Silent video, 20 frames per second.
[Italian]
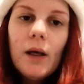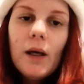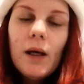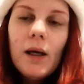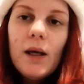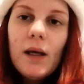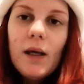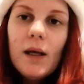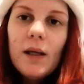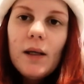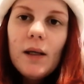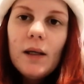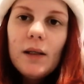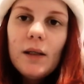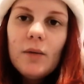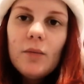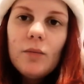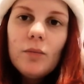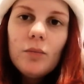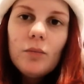e
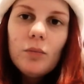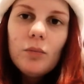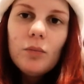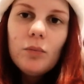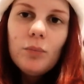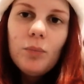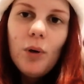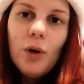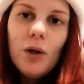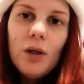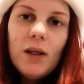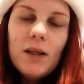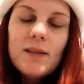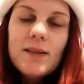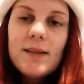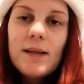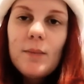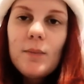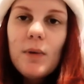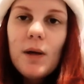niente, poi
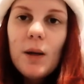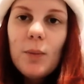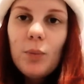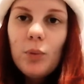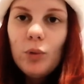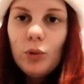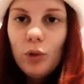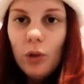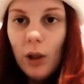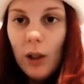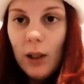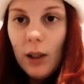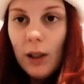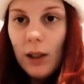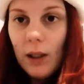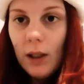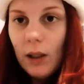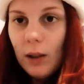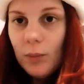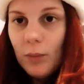insieme appunto
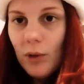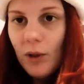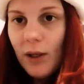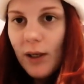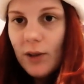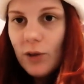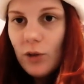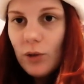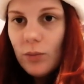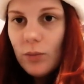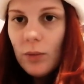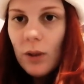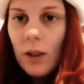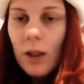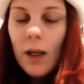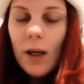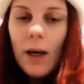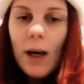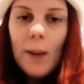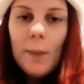al mio ragazzo
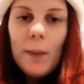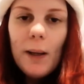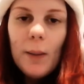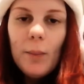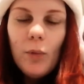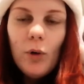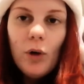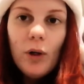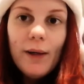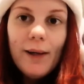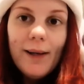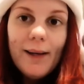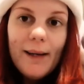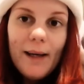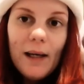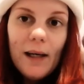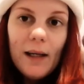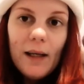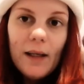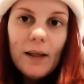apriremo il
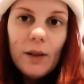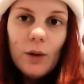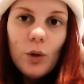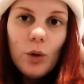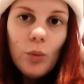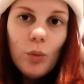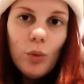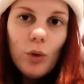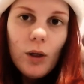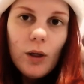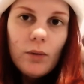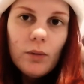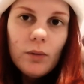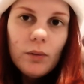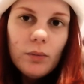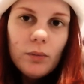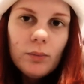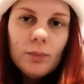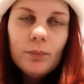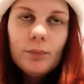canale in comune